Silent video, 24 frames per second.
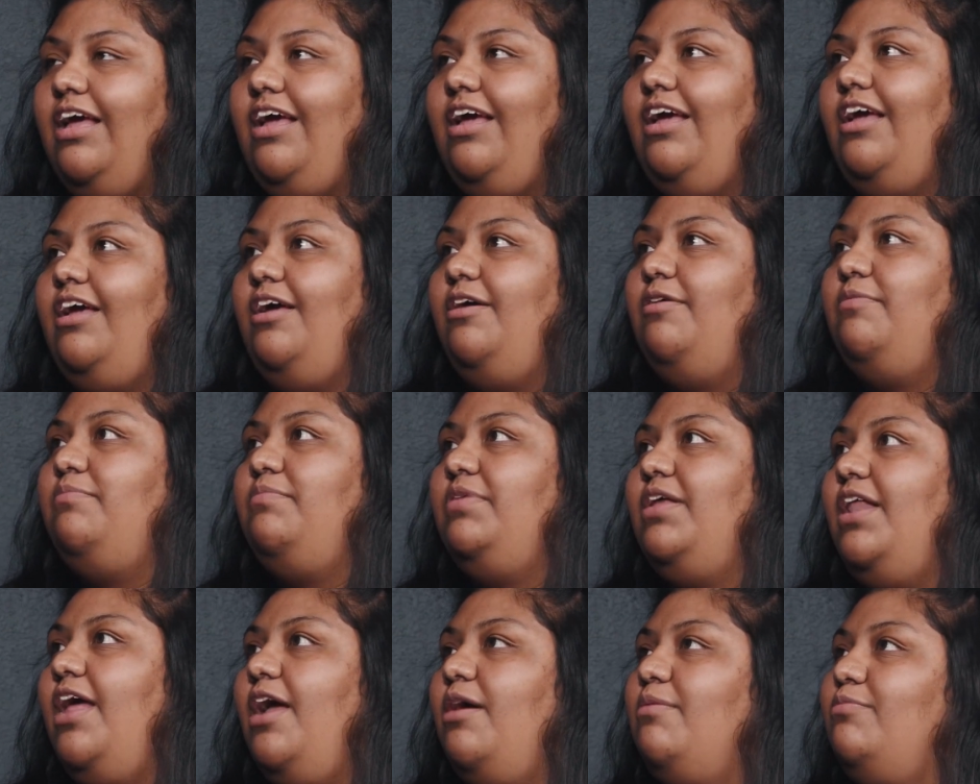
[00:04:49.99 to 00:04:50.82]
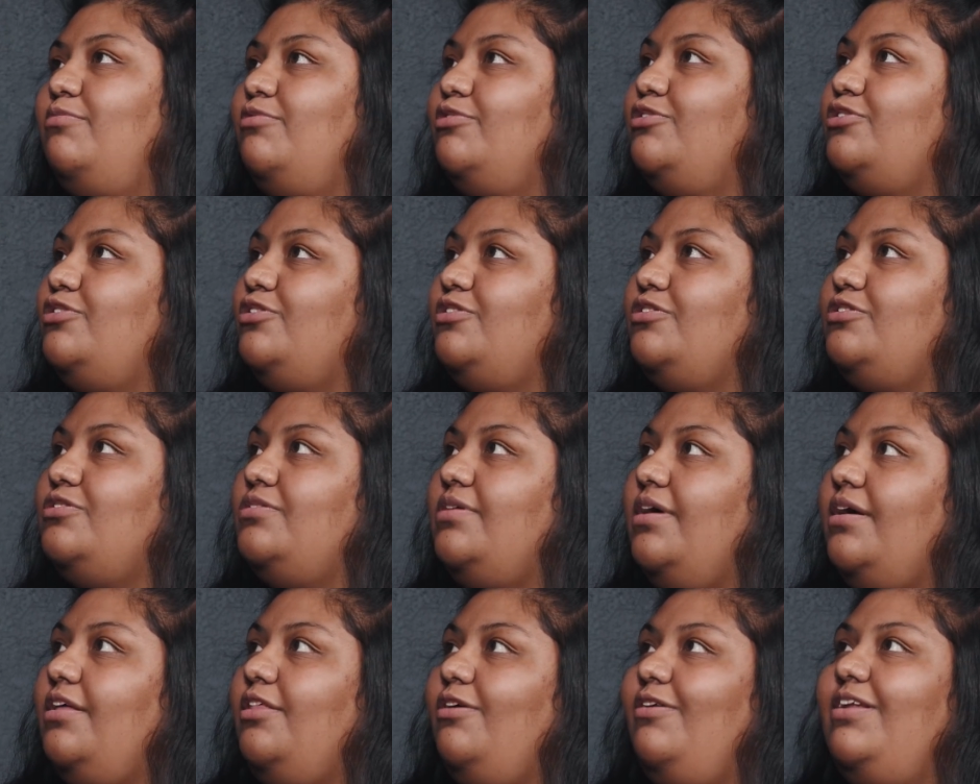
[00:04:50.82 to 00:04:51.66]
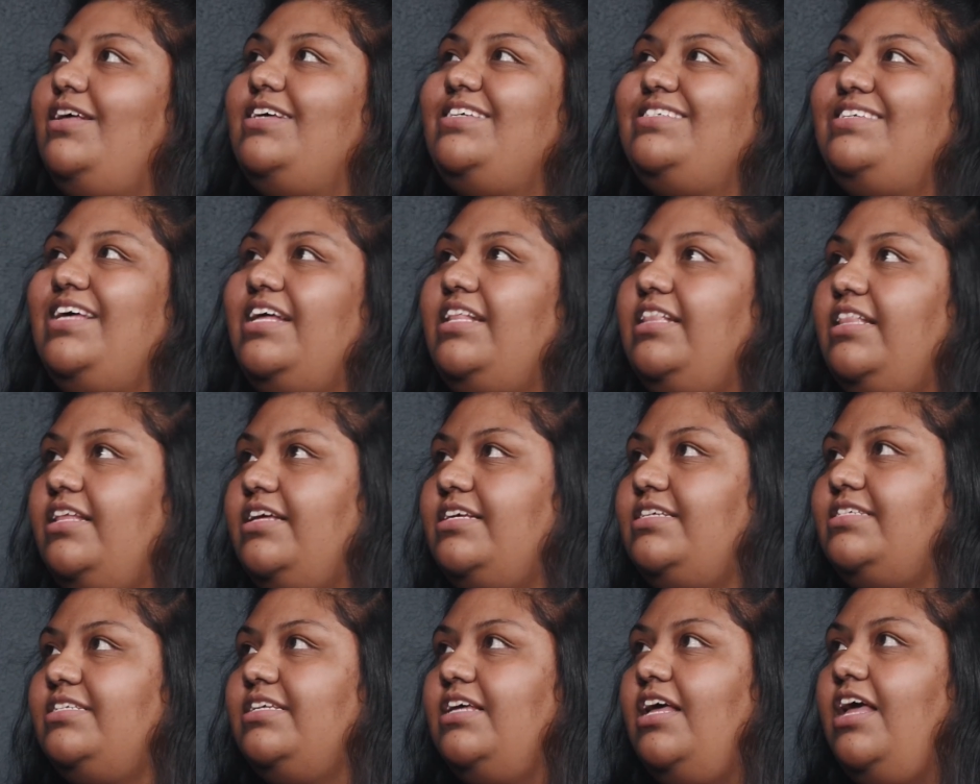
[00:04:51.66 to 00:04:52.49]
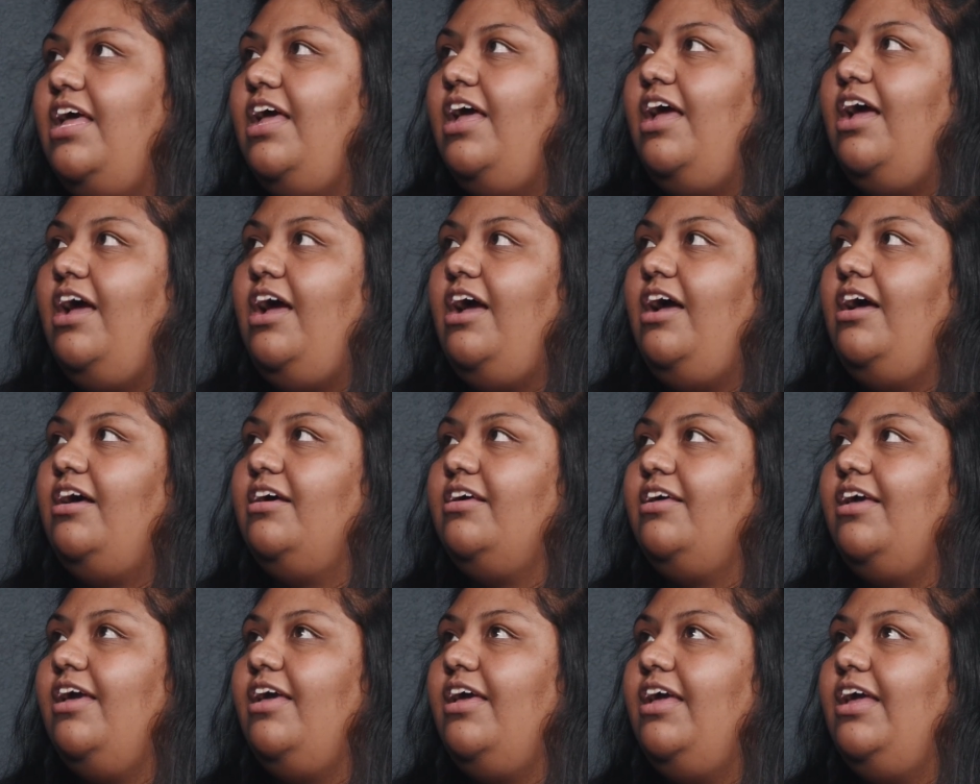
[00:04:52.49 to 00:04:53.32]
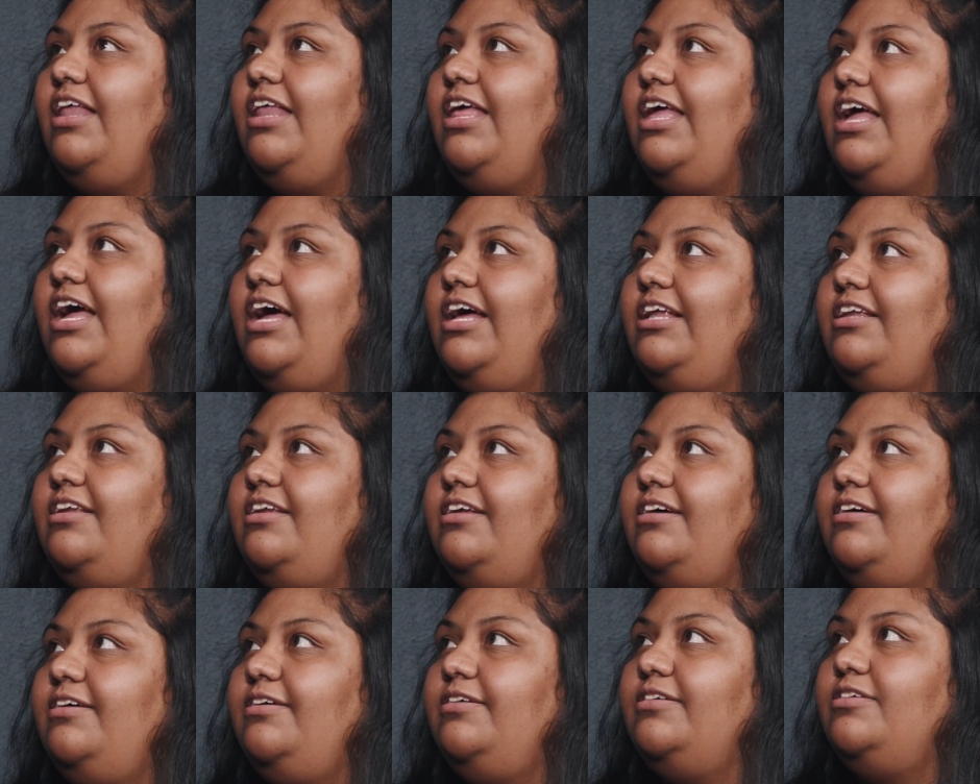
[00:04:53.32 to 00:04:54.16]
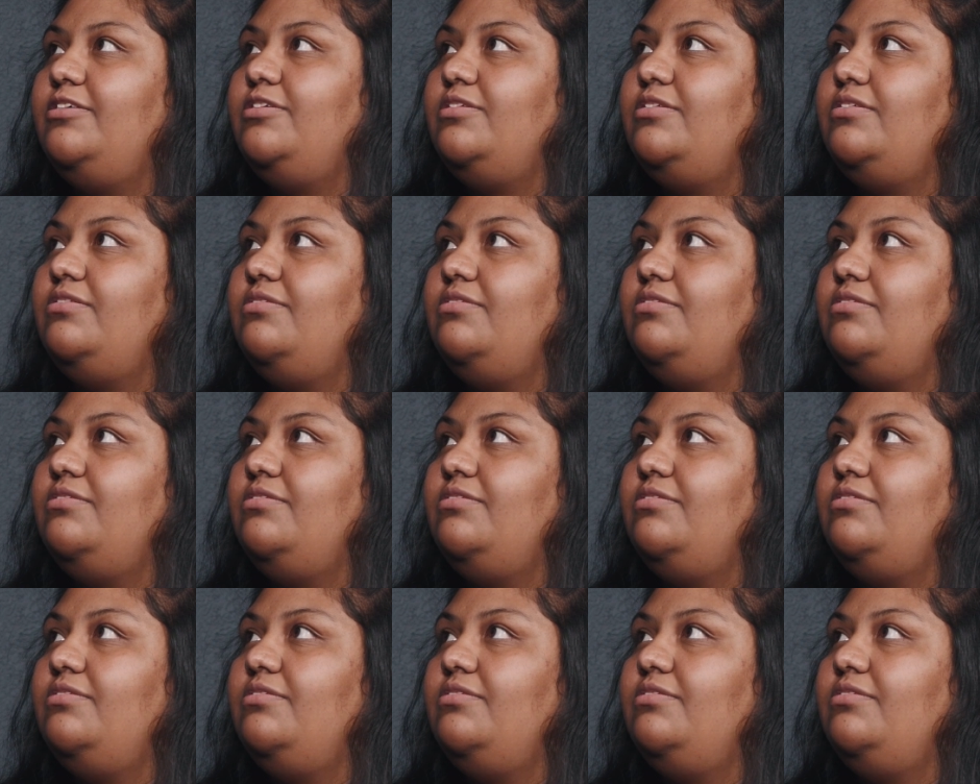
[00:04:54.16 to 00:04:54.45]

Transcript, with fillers: Eh, miré miré muchos adolescentes ah, que querían ah,